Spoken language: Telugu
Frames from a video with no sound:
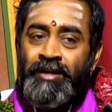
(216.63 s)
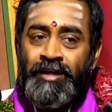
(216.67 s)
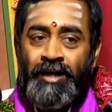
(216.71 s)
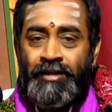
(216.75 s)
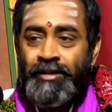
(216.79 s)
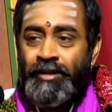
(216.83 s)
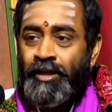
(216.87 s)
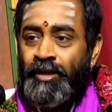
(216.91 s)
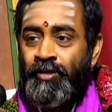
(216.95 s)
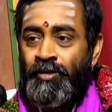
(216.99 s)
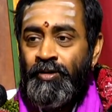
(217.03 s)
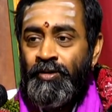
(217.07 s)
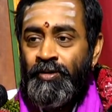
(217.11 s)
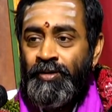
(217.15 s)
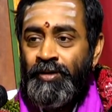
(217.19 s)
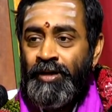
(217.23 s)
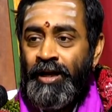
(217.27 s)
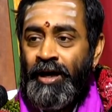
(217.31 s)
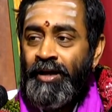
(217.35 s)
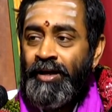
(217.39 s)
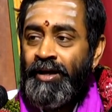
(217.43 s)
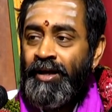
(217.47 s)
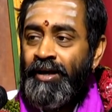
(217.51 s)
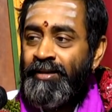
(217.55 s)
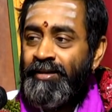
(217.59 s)
గతంలో
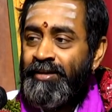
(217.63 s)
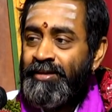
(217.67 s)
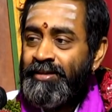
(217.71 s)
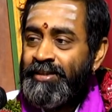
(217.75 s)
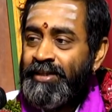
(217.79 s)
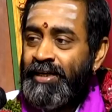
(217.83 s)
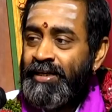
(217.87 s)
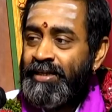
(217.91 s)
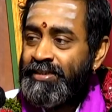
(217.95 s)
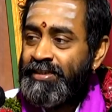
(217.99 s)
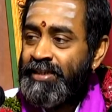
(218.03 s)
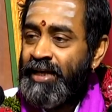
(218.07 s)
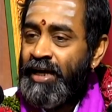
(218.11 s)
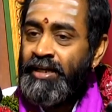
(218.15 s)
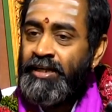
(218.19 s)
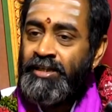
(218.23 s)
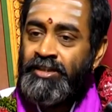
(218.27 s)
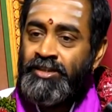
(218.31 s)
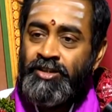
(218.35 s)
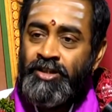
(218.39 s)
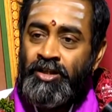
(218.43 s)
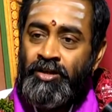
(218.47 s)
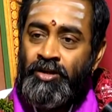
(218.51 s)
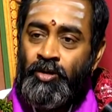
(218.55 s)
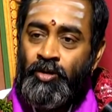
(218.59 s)
నారాయణదాస్ గారి
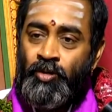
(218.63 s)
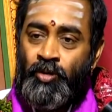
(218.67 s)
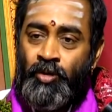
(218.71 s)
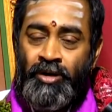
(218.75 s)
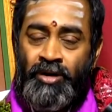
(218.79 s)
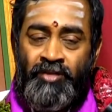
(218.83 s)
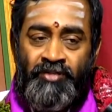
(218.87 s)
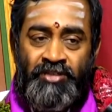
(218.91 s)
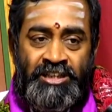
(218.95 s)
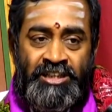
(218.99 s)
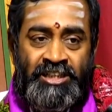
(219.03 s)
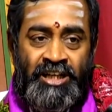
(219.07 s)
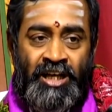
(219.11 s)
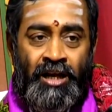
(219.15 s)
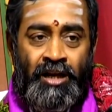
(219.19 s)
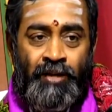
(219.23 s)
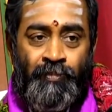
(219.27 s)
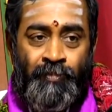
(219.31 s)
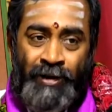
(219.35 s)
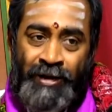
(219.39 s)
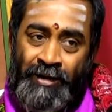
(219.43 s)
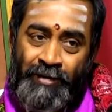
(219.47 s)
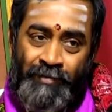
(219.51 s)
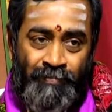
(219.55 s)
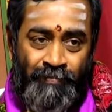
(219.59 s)
సాహిత్యంలో కొన్ని
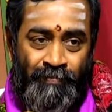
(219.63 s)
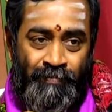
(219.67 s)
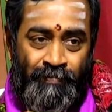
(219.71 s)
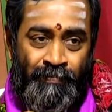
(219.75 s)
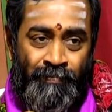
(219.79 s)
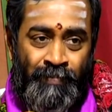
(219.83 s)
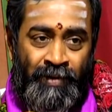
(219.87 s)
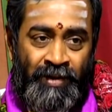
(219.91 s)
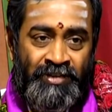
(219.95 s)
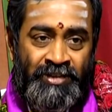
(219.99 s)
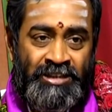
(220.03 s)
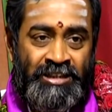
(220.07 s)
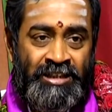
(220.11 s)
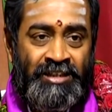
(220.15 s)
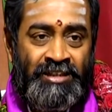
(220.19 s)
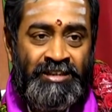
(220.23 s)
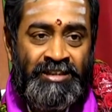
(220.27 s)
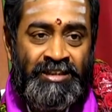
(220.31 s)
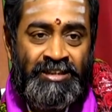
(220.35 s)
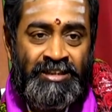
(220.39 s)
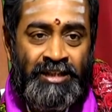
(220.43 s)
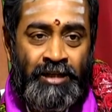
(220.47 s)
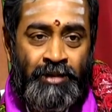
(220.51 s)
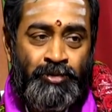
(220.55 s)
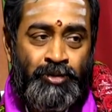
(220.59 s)
విషయాలపై ప్రవచనం
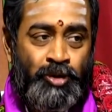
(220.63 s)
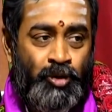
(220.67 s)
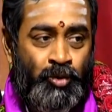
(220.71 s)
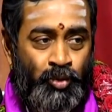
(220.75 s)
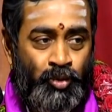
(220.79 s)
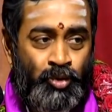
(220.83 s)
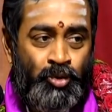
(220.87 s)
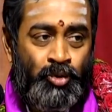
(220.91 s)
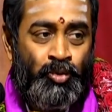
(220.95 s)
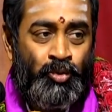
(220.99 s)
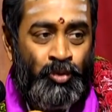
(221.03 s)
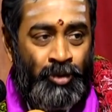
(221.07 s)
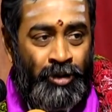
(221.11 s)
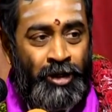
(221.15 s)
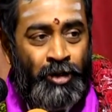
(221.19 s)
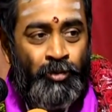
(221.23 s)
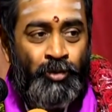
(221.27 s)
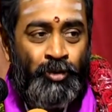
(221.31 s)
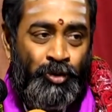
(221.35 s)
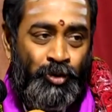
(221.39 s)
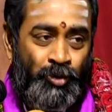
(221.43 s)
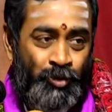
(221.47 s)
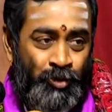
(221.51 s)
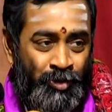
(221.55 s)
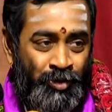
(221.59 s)
చేసిన అంశం గుర్తు ఉండే
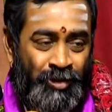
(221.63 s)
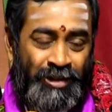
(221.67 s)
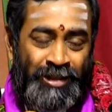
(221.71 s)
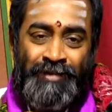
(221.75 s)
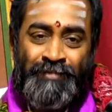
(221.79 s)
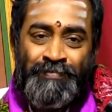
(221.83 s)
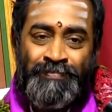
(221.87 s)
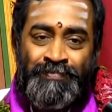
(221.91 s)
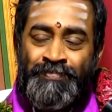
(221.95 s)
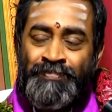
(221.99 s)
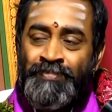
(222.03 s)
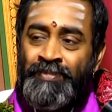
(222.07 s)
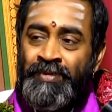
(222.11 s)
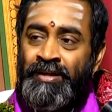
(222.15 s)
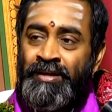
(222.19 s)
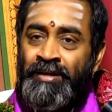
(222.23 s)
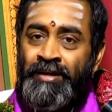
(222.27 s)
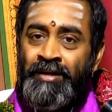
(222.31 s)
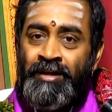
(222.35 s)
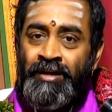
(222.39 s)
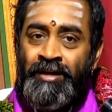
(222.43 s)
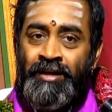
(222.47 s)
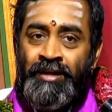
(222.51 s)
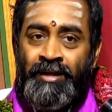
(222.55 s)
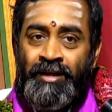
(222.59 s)
ఉంటుంటుంది
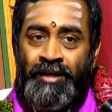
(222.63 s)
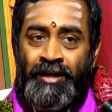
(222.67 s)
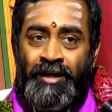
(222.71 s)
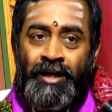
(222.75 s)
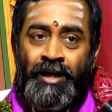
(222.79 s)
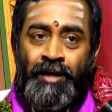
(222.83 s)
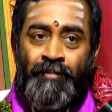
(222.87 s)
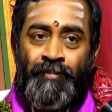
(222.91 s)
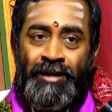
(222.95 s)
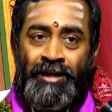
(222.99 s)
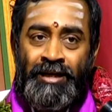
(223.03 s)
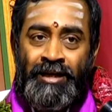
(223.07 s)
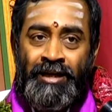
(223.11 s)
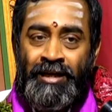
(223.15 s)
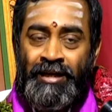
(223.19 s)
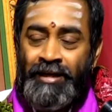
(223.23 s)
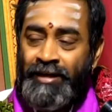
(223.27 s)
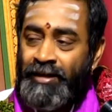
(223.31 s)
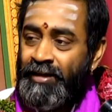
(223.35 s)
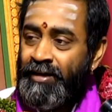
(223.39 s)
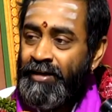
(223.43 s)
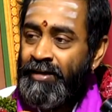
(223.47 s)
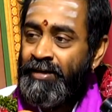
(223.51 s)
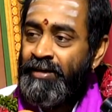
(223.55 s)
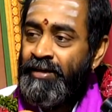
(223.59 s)
ఇక్కడ మనకి
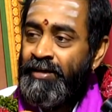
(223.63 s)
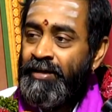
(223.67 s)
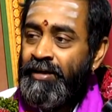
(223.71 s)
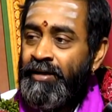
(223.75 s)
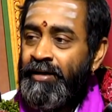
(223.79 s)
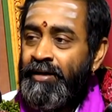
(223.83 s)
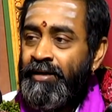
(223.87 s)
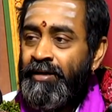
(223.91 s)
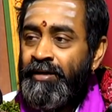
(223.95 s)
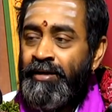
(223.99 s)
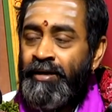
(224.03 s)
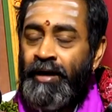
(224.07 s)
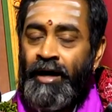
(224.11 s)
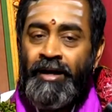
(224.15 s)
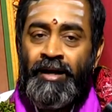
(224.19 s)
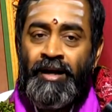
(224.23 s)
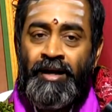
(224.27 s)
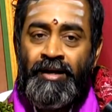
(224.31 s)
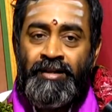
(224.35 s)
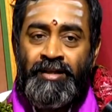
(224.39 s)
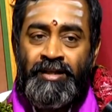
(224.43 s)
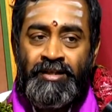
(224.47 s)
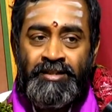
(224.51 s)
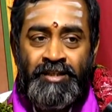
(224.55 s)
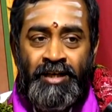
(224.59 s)

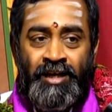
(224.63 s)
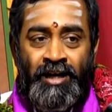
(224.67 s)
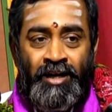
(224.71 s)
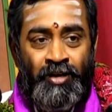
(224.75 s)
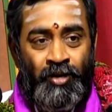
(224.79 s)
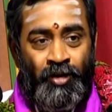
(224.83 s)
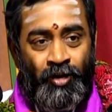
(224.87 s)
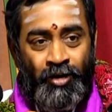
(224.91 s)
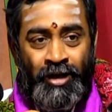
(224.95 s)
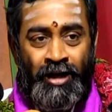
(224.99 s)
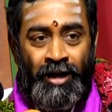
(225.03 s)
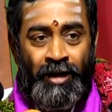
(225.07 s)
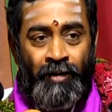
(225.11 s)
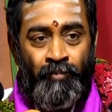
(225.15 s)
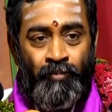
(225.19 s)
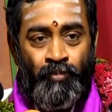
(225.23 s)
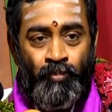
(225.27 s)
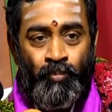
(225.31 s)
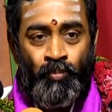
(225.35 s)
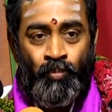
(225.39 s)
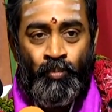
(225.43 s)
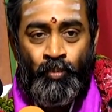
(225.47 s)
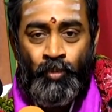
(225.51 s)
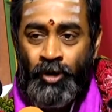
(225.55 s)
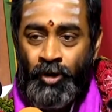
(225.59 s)
నారాయణదాస్ గారి యొక్క
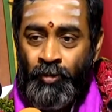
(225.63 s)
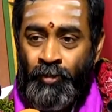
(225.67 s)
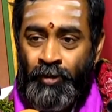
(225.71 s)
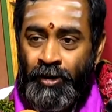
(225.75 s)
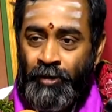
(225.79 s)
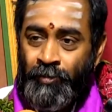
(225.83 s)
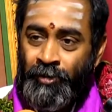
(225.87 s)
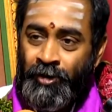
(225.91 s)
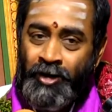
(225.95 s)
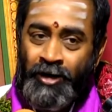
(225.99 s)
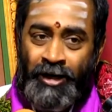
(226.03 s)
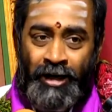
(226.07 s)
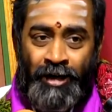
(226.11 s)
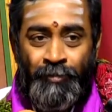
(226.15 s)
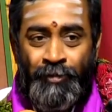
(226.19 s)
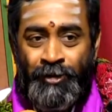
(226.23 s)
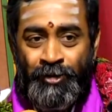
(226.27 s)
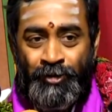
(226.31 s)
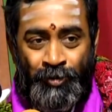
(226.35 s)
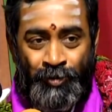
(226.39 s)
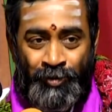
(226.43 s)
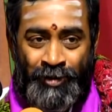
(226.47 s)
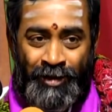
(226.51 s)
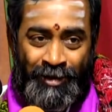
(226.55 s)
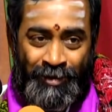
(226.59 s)
మునిమనములు
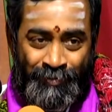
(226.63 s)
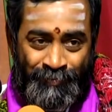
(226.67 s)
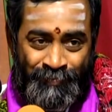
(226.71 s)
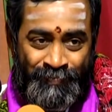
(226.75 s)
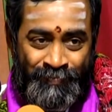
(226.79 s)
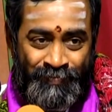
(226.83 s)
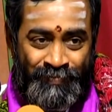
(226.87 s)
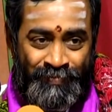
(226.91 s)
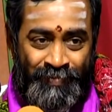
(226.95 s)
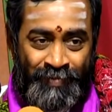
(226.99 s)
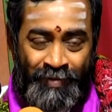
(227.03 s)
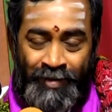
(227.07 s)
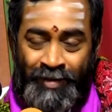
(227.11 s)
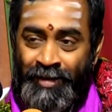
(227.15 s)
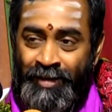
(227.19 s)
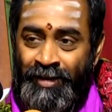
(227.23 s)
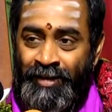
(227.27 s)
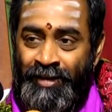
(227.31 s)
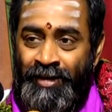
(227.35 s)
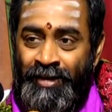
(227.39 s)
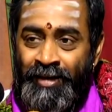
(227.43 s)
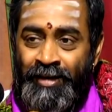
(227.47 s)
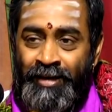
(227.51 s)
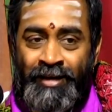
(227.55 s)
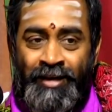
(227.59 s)
కనబడుతున్నారు
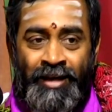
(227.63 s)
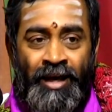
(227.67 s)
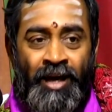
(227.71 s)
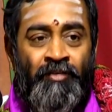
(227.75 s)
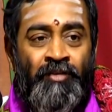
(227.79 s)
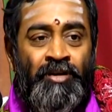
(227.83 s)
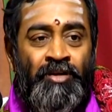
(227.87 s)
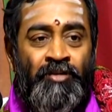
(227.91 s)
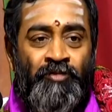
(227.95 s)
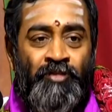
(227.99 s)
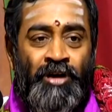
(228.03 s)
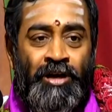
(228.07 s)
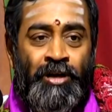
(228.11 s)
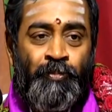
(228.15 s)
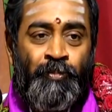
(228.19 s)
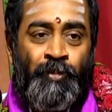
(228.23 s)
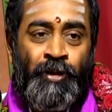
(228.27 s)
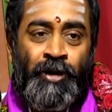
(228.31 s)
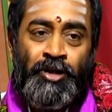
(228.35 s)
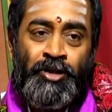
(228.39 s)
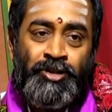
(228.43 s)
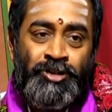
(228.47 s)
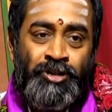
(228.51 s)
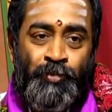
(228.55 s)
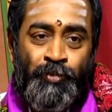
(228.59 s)
కేవలం వారి
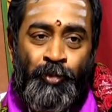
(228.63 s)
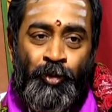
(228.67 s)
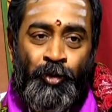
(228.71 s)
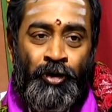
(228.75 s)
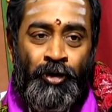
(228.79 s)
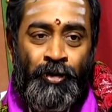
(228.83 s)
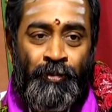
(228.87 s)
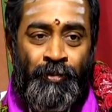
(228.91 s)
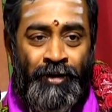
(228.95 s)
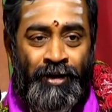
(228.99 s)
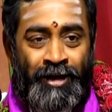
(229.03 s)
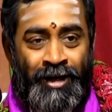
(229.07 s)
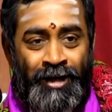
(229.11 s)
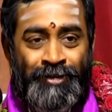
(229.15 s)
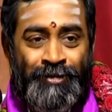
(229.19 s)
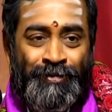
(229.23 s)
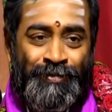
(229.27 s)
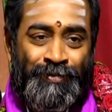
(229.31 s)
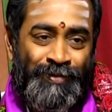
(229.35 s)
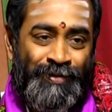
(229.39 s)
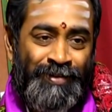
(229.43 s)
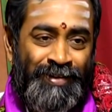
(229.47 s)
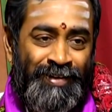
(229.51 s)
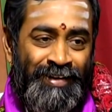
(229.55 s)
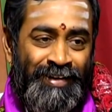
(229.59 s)
పేరు చెప్పుకోవడమే కాదు
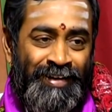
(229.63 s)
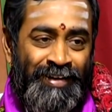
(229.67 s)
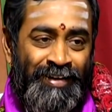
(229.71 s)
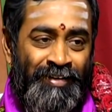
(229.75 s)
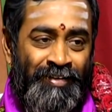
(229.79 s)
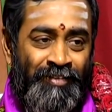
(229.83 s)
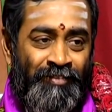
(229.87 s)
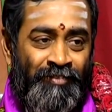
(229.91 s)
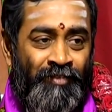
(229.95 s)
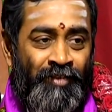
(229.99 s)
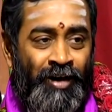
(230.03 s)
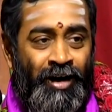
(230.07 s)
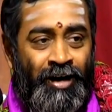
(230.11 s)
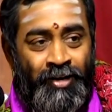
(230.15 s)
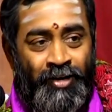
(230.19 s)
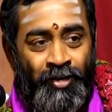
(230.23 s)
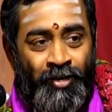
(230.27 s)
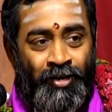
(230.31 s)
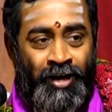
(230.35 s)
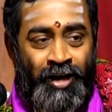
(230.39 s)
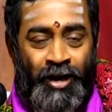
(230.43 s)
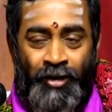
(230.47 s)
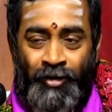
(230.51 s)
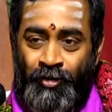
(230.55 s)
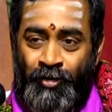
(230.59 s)
వారి
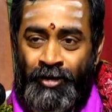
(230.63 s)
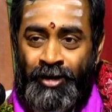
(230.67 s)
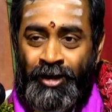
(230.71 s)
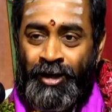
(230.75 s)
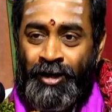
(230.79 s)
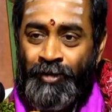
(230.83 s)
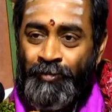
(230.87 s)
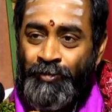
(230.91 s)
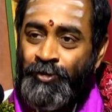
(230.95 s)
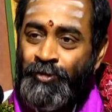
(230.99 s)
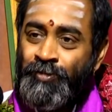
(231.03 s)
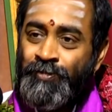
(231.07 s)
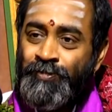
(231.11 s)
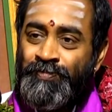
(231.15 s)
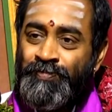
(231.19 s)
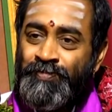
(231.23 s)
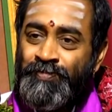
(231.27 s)
యొక్క అనుగ్రహము